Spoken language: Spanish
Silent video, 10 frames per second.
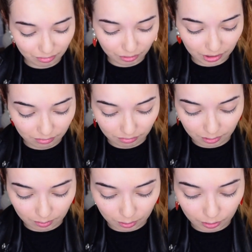no sé,
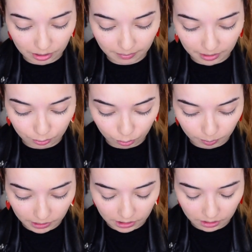como lo llamen en sus
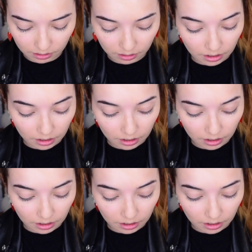países.